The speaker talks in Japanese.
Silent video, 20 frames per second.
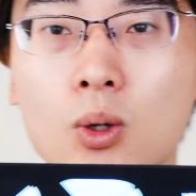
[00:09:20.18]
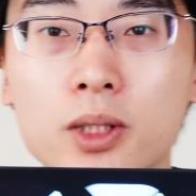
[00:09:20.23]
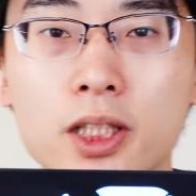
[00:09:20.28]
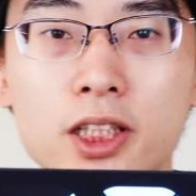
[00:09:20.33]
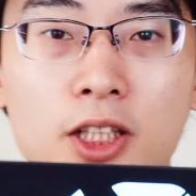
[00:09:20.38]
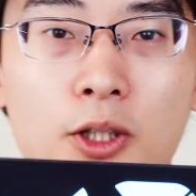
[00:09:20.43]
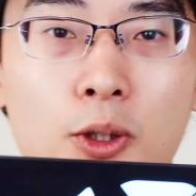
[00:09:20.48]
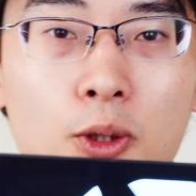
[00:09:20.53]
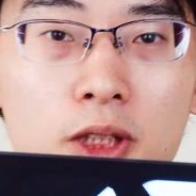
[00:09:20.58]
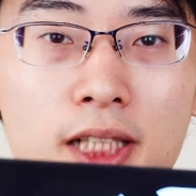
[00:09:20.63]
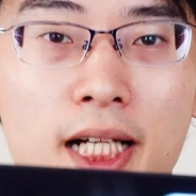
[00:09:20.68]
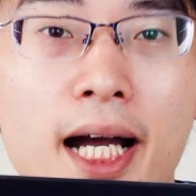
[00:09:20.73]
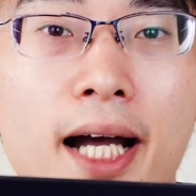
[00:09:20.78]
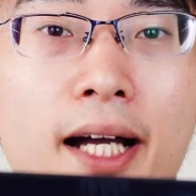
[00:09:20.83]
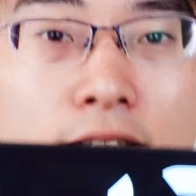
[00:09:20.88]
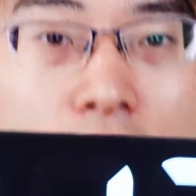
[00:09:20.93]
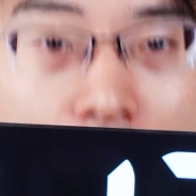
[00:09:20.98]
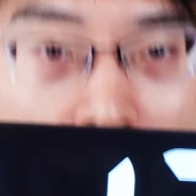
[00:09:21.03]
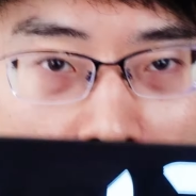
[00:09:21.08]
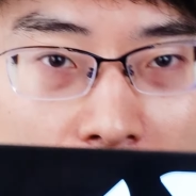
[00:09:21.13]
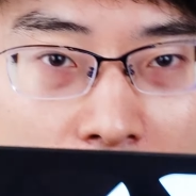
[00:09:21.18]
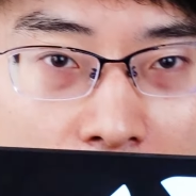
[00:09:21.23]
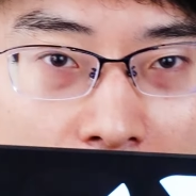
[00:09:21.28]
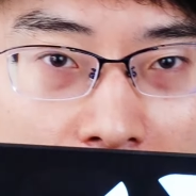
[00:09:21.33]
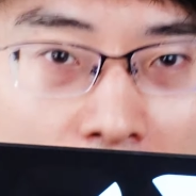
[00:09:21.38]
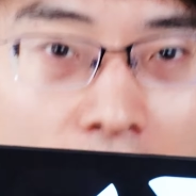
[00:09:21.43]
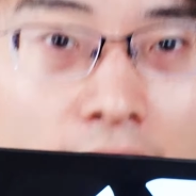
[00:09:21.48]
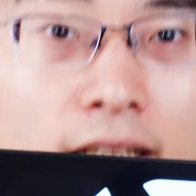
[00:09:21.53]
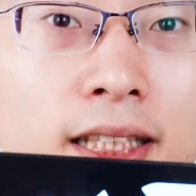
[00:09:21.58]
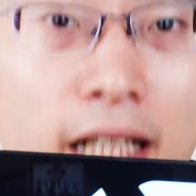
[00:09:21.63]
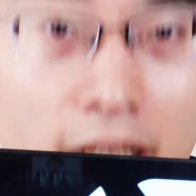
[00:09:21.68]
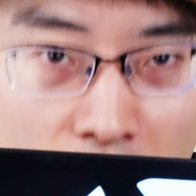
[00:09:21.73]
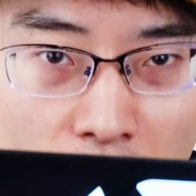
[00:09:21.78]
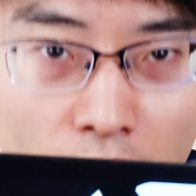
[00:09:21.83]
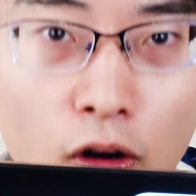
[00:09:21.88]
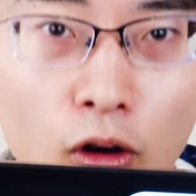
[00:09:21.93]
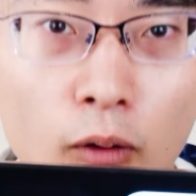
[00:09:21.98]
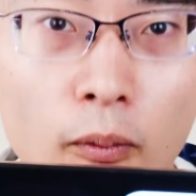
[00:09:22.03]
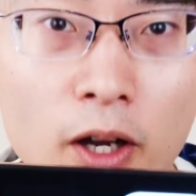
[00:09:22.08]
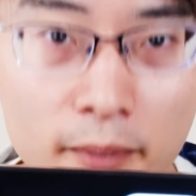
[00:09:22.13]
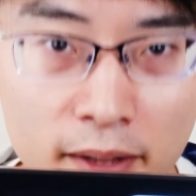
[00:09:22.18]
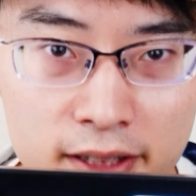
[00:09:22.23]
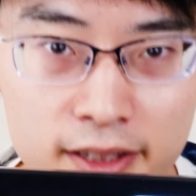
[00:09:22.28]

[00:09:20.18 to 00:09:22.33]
後ですねこちら使わせていただきたいと思いま